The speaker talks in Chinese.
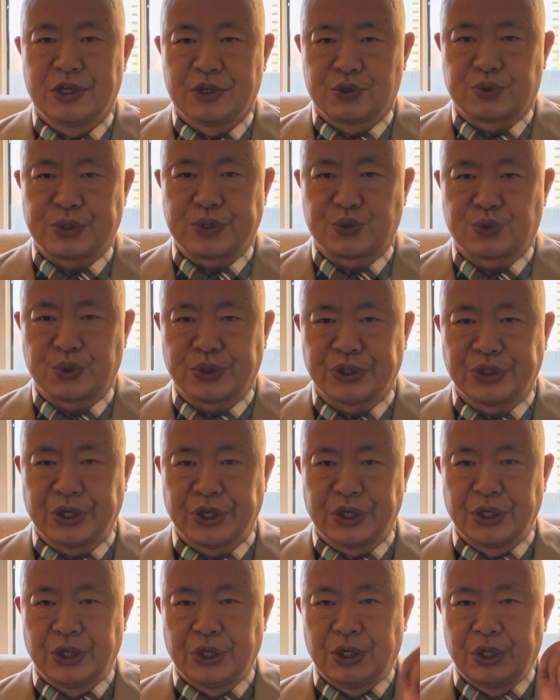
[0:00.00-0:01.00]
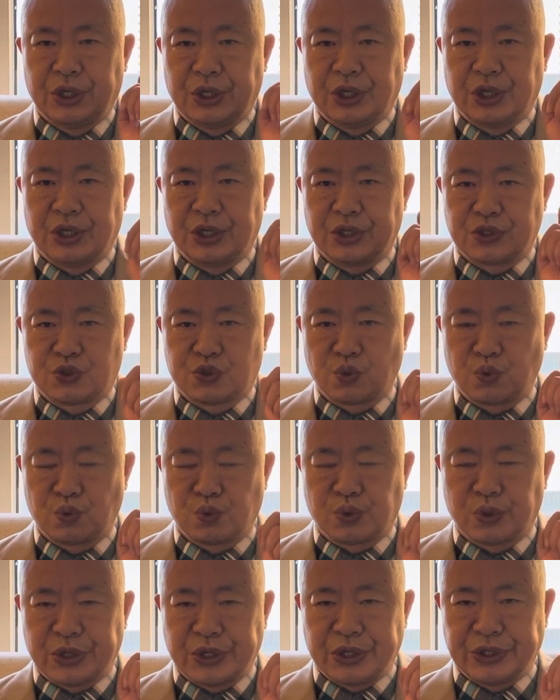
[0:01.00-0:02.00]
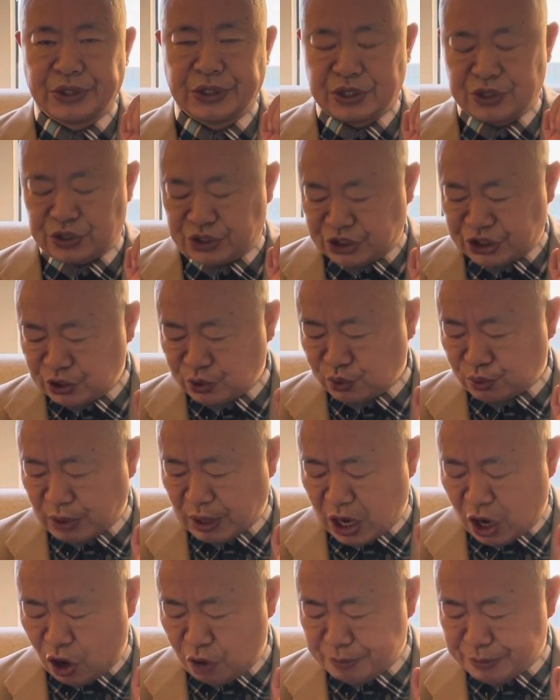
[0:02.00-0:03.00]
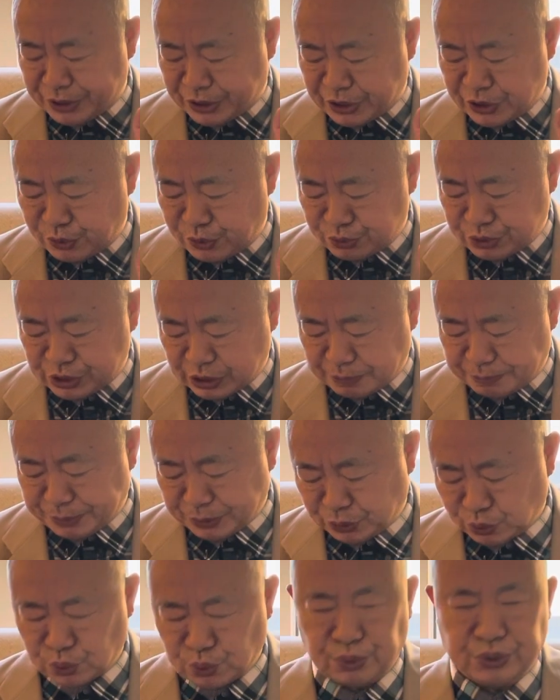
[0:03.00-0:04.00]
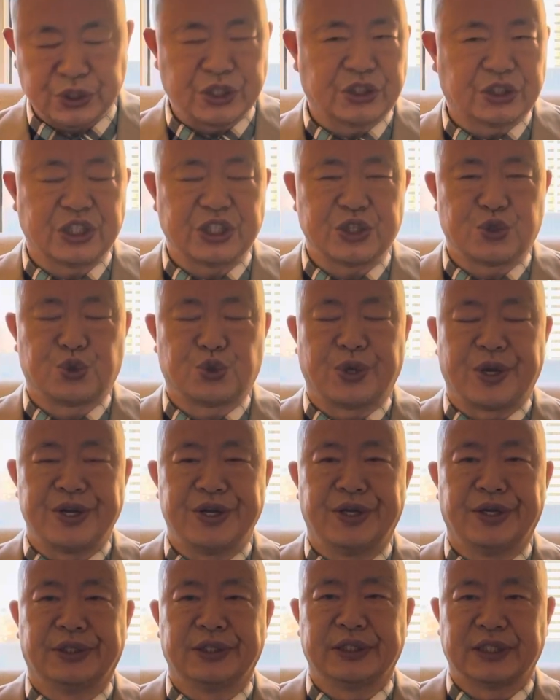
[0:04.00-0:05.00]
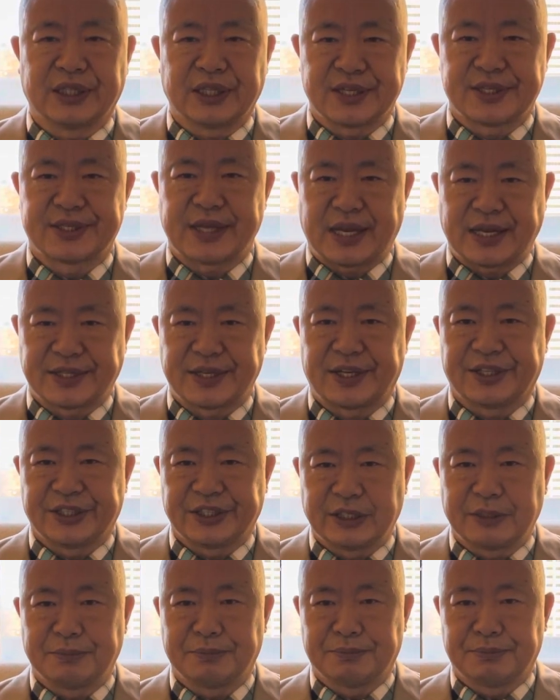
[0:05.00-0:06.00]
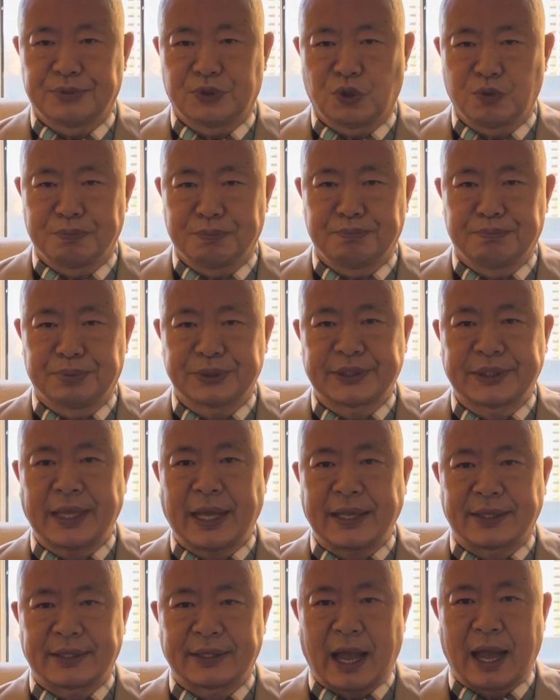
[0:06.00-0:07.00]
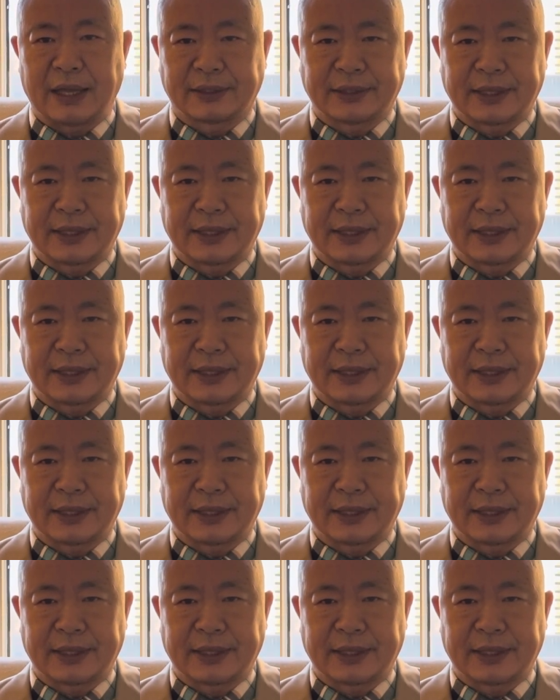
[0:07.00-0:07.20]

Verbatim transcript: 所以说呢，呃，中国人呢，尽管奥密克这个病毒呢对全人类的杀伤力呢都不太大，